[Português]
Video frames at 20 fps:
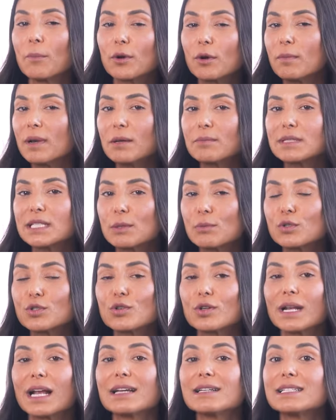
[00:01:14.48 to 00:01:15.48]
problemas
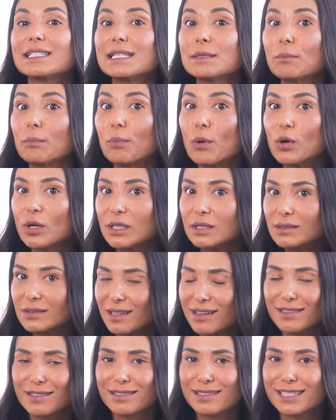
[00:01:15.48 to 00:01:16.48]
emocionais
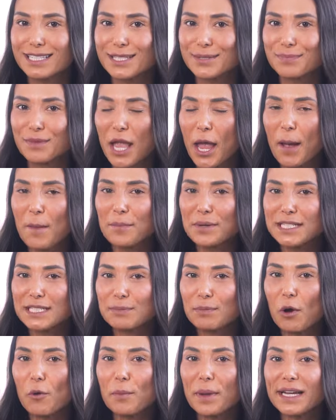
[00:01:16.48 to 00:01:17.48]
importantes,
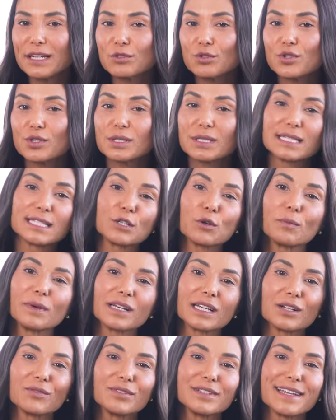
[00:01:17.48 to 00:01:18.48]
principalmente se uma
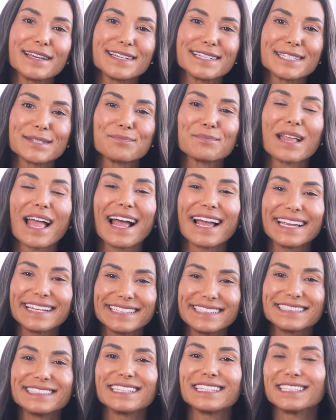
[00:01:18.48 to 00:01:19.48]
gravidez
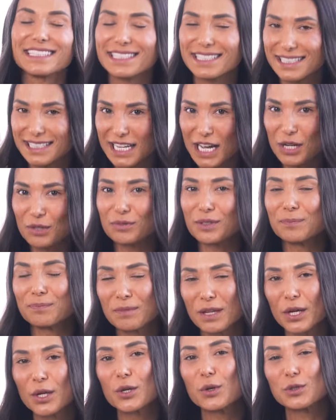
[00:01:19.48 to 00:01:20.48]
ainda estava
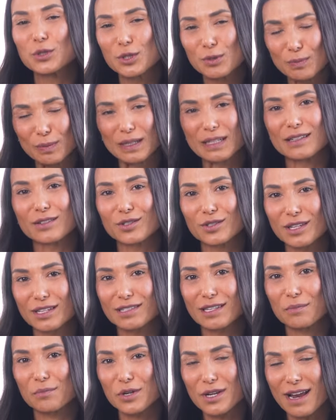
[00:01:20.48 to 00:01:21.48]
nos planos
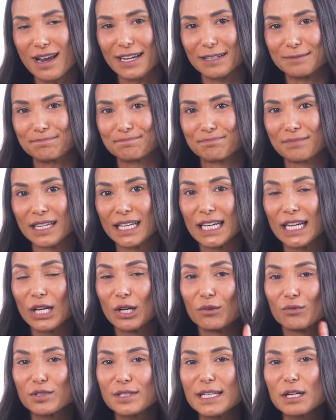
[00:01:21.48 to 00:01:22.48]
dessa mulher.
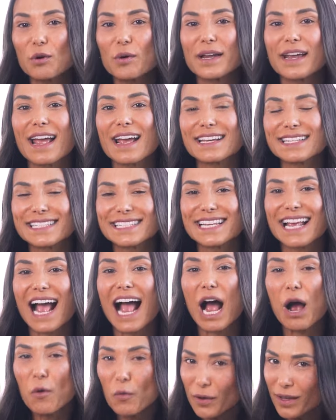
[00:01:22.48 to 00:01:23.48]
Você conhece
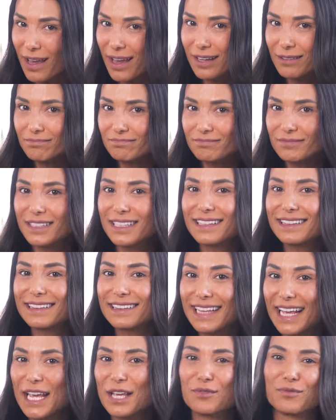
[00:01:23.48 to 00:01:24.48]
alguém que
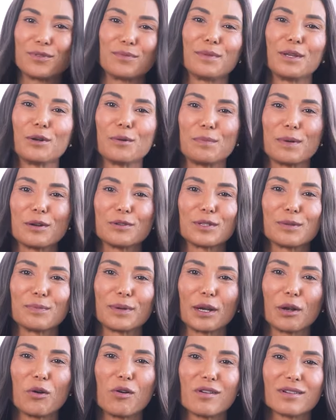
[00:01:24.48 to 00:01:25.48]
teve menopausa
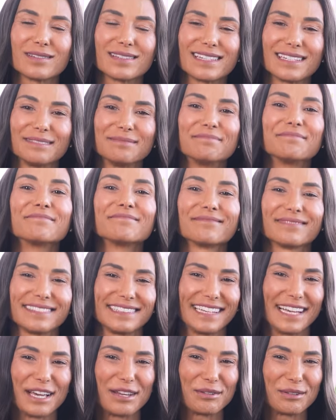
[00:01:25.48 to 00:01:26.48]
precoce?
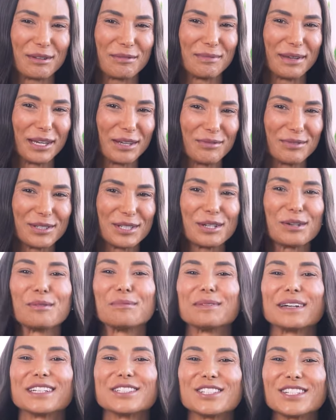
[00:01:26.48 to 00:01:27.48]
Quero também que você
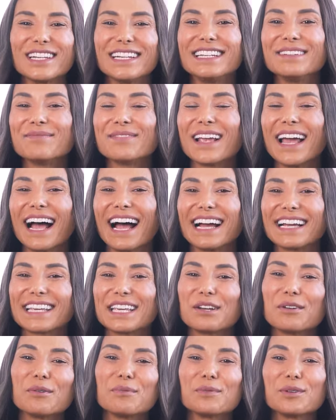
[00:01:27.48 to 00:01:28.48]
compartilhe
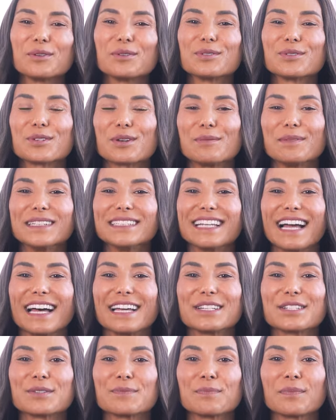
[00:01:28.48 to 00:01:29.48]
aqui comigo nos
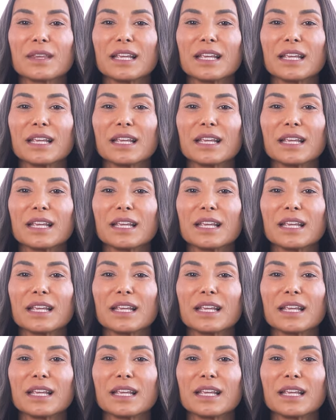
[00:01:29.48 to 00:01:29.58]
comentários.